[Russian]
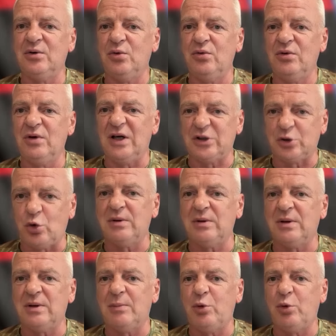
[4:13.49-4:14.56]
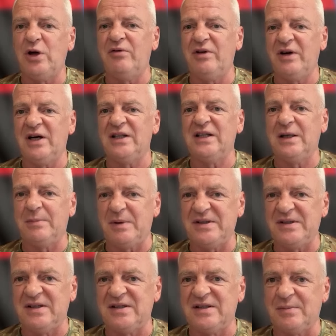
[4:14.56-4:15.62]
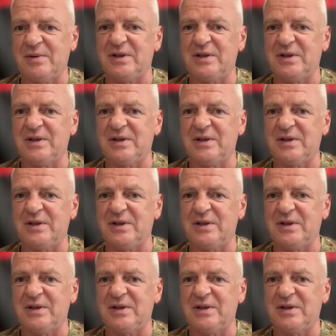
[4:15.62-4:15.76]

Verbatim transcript: у, отходим на более выгодные позиции,